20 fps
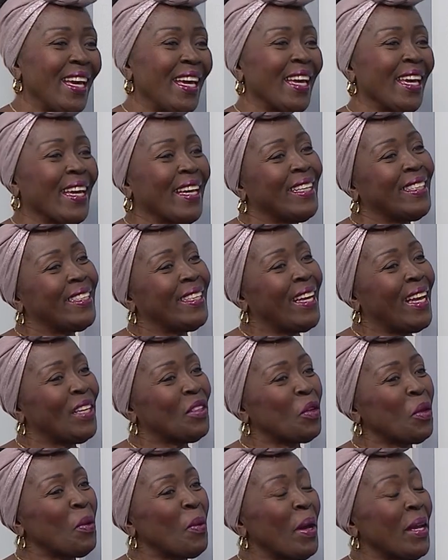en el
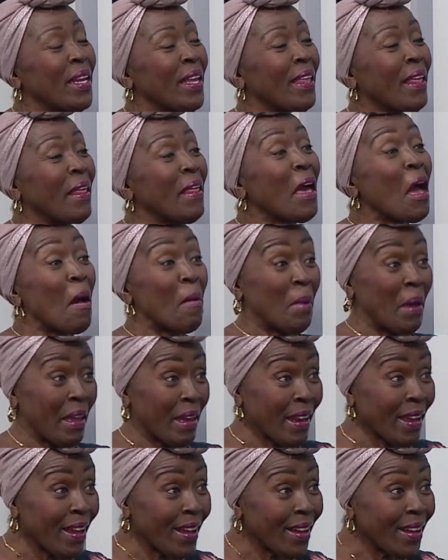Teatro de Variedades
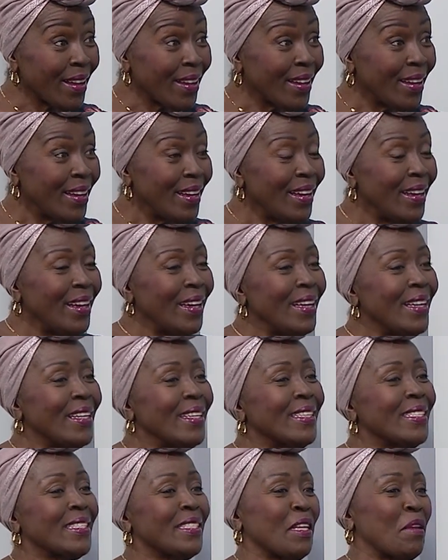América
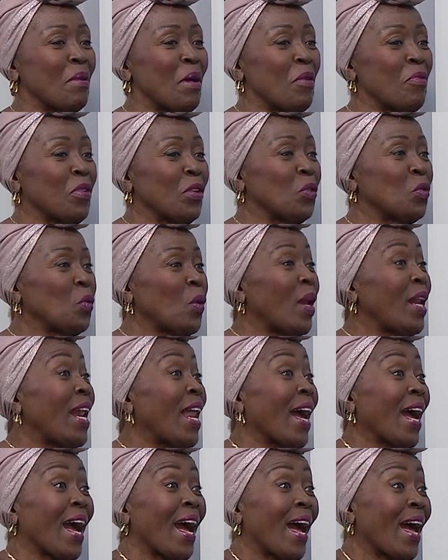se va a efectuar
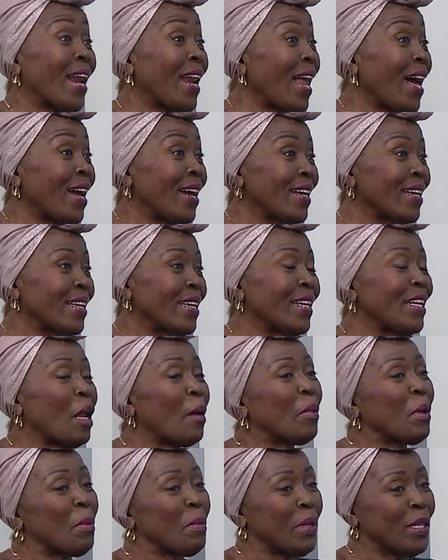la gala y la
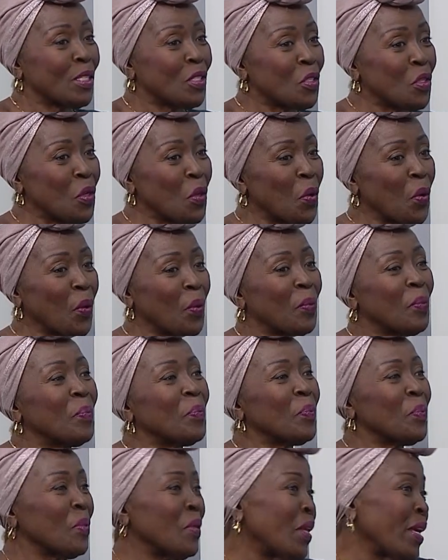premiación
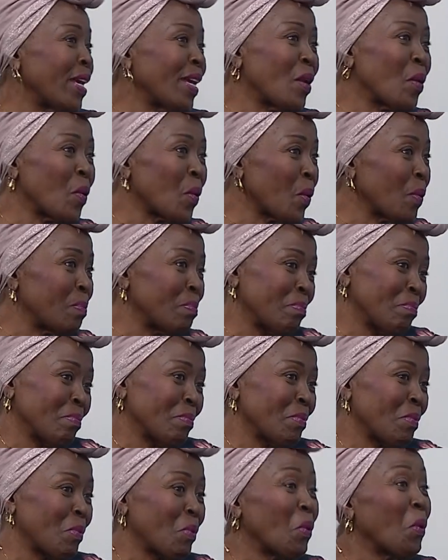de los,
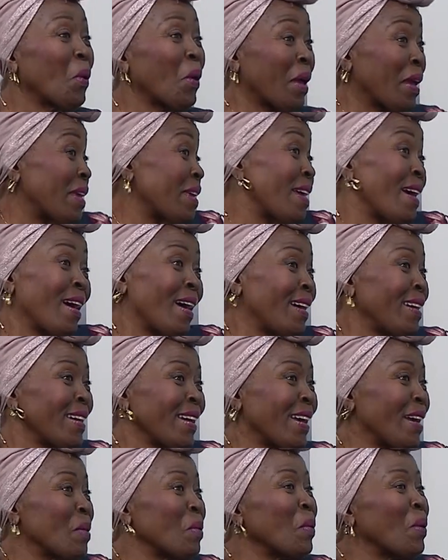los que ya
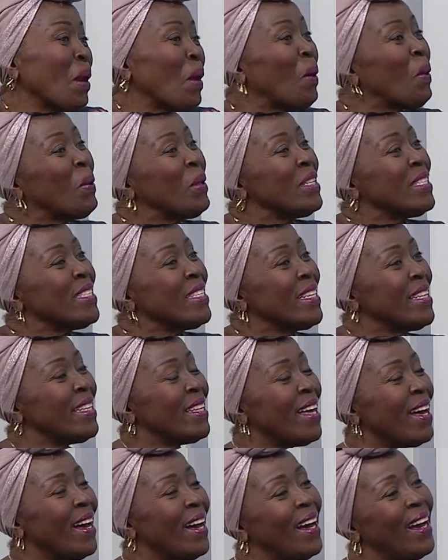el jurado
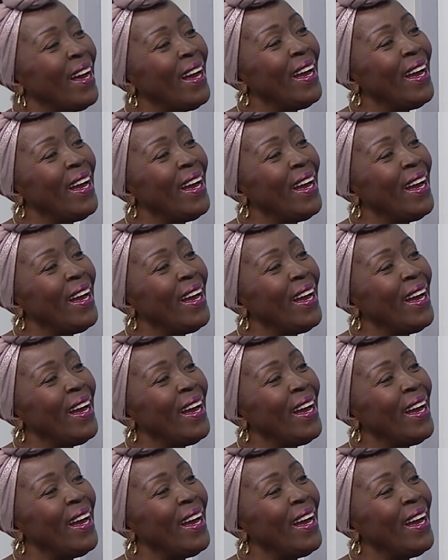decida